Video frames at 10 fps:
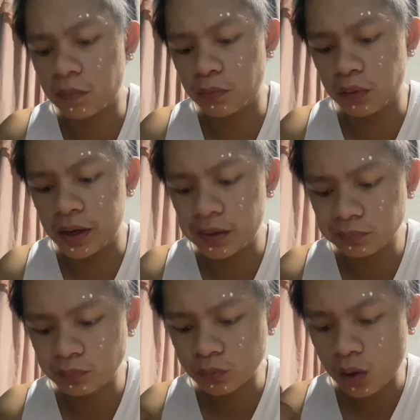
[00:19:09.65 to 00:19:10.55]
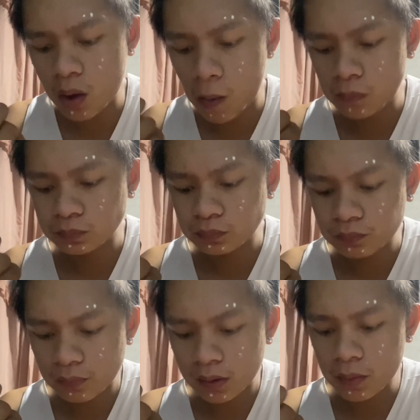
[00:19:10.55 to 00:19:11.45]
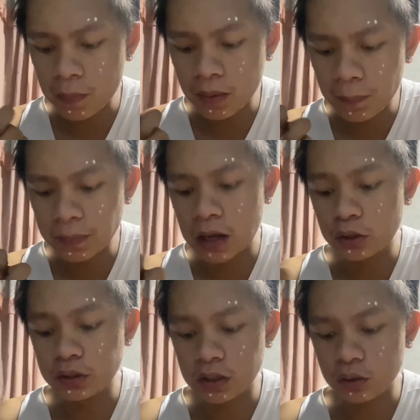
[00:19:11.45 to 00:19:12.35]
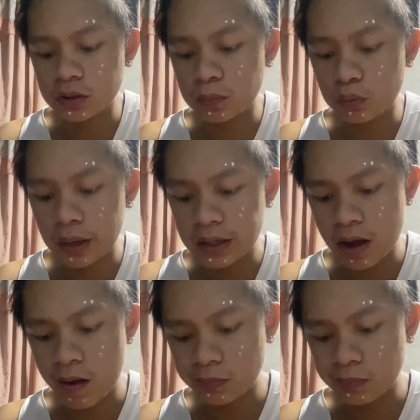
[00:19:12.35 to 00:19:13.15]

buhay. May mga plano din ako sa buhay na